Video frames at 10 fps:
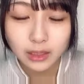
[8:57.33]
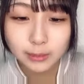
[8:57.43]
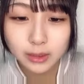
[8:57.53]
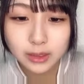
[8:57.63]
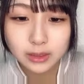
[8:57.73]

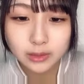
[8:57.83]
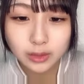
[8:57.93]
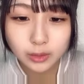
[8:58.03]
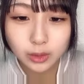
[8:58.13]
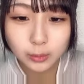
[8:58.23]
今のエスコイン
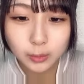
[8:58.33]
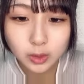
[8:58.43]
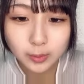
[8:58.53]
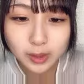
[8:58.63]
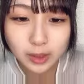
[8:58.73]
どんどん申し
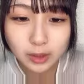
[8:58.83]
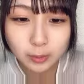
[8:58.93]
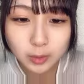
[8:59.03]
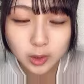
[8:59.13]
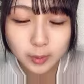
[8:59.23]
込めたいけど
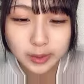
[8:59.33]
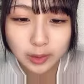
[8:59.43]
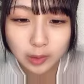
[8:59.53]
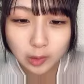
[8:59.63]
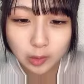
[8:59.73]
申し込めない
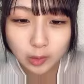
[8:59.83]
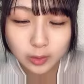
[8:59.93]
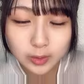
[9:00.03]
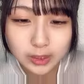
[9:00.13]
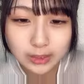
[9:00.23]
のが心
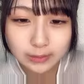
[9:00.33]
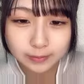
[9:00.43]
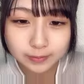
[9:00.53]
苦しい